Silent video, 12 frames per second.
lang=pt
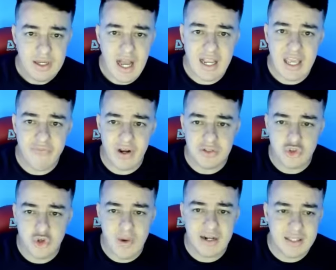Aqui falando
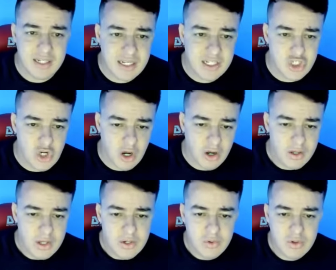sobre artrite, ó,
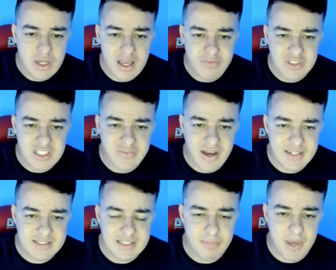o que, que você vai
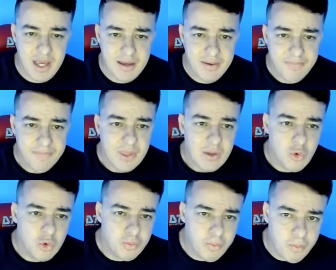receber,
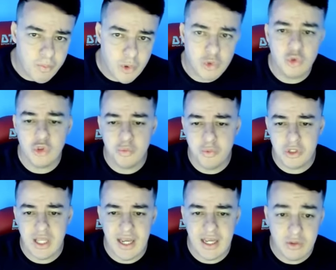o produto por
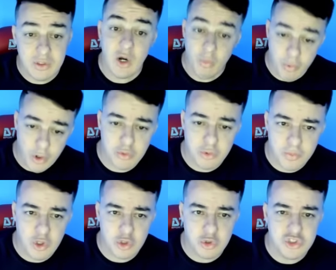dentro. Então, produto,
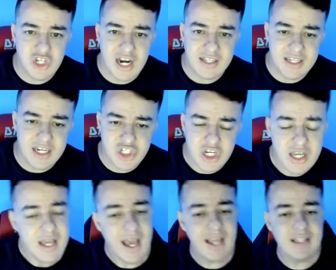produto de
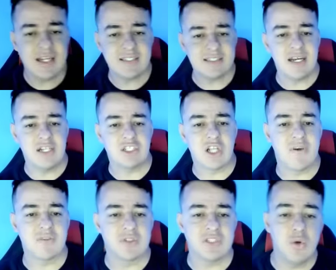artrite é interessante.
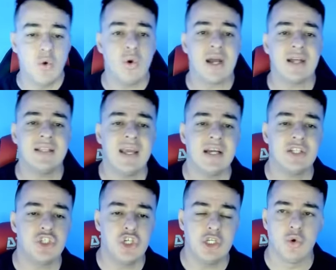Talvez você nunca tenha
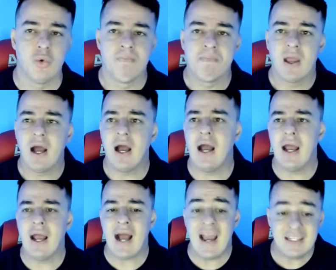tido
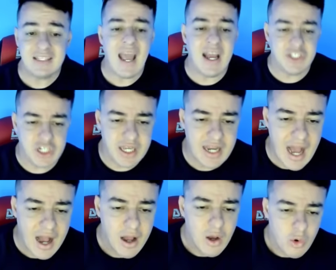é, a ideia de
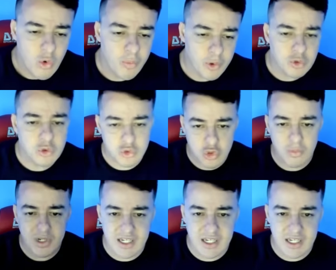criar um produto sobre